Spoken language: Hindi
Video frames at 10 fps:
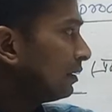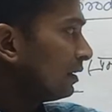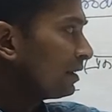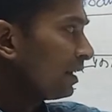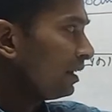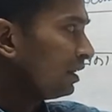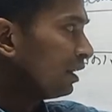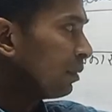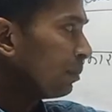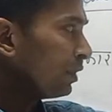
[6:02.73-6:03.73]
इसे
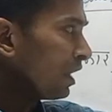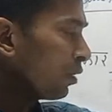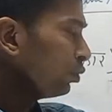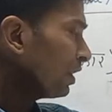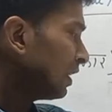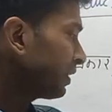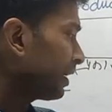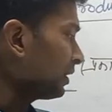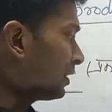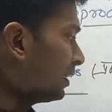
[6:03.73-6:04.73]
हिंदी में बीजाणु जनन
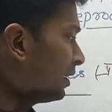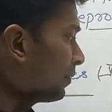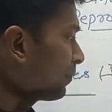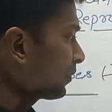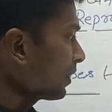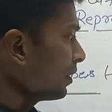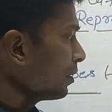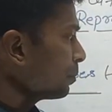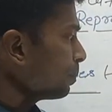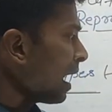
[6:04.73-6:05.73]
कहते हैं
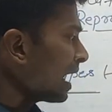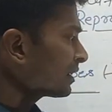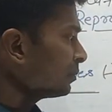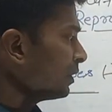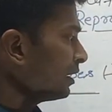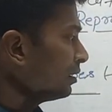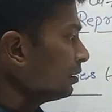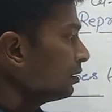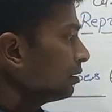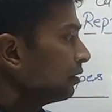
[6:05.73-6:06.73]
पाँचवा
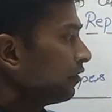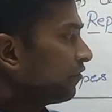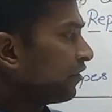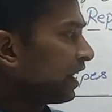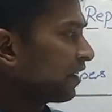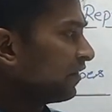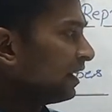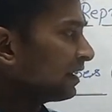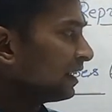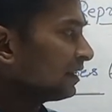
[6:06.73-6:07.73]

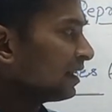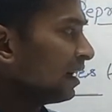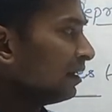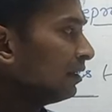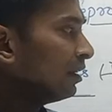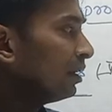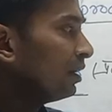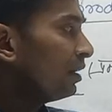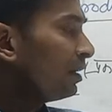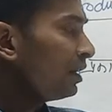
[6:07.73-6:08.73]
फ्रेगमेंटेशन
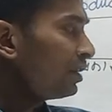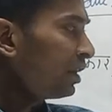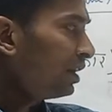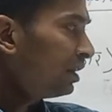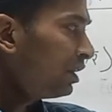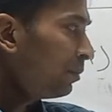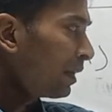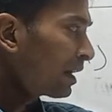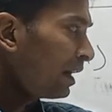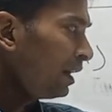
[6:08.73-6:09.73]
इसे हिंदी
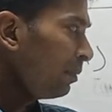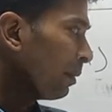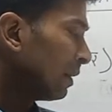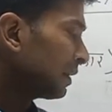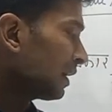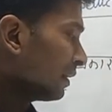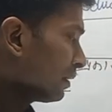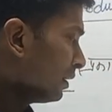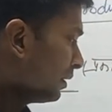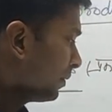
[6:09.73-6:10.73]
में खंडी भवन
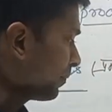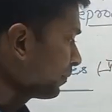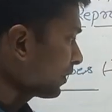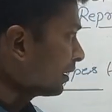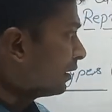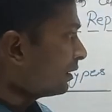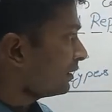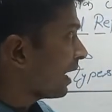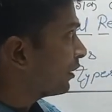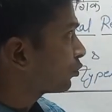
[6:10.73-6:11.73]
कहते हैं
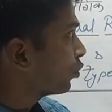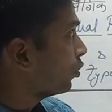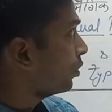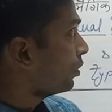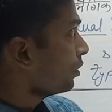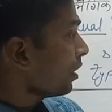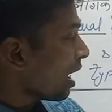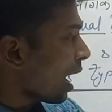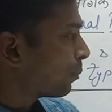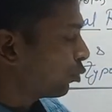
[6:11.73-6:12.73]
या इसको
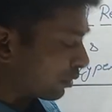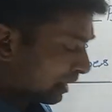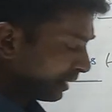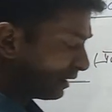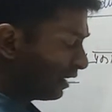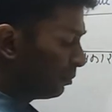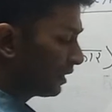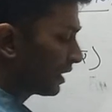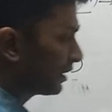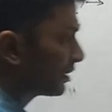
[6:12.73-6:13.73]
आप लोग खंडन भी कह